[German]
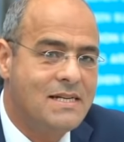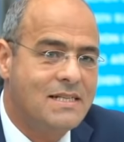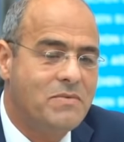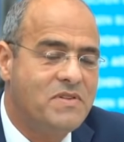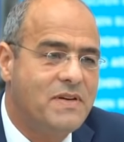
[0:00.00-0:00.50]

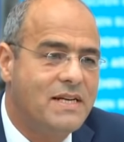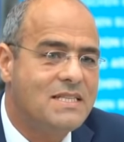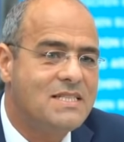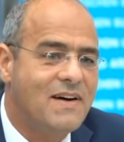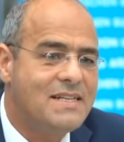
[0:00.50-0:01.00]
Damit
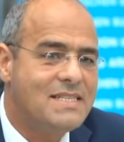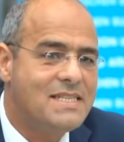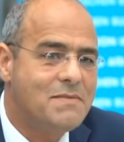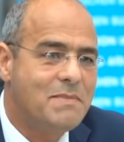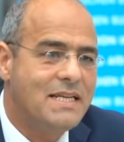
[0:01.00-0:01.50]
fehlen
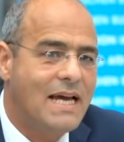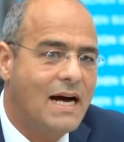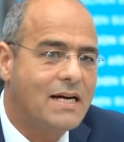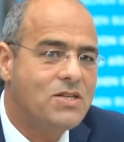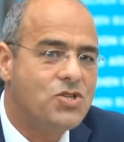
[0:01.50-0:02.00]
20
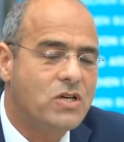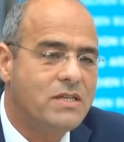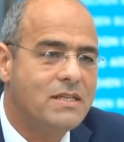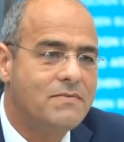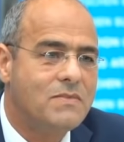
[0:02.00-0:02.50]
Milliarden
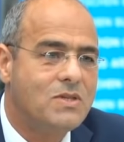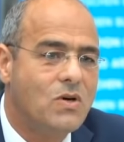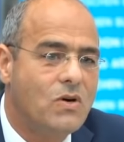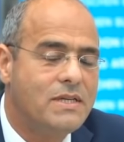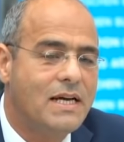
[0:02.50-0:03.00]
schon im
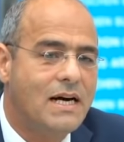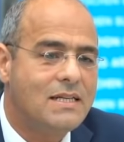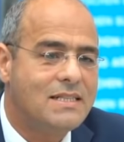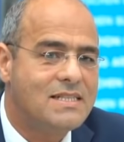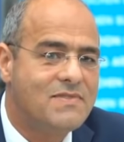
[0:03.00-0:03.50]
neuen
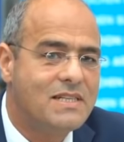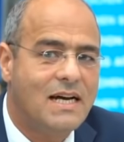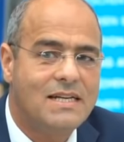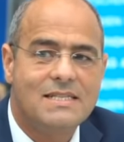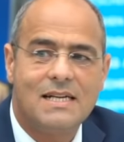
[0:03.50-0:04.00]
Jahr. Das wird
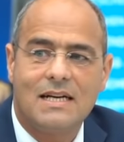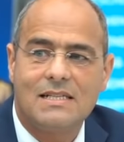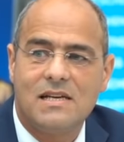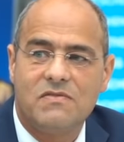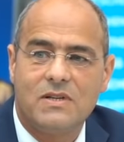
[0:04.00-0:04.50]
eines
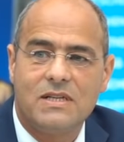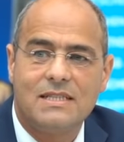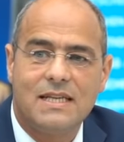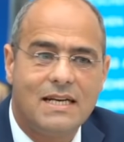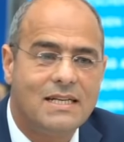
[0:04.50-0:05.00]
Tages
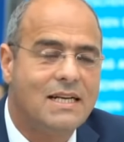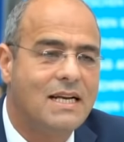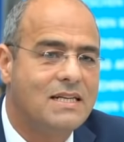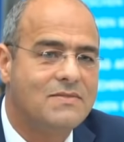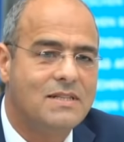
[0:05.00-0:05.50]
erfolgreich
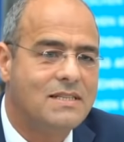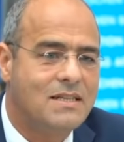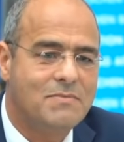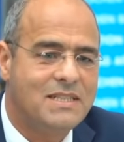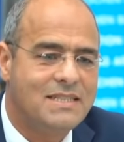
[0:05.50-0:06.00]
eingeklagt werden,
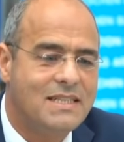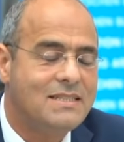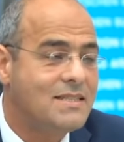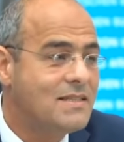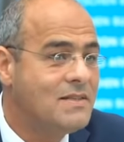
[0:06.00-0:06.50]
da bin ich sehr
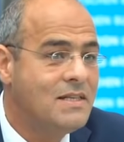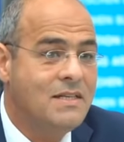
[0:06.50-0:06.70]
sicher.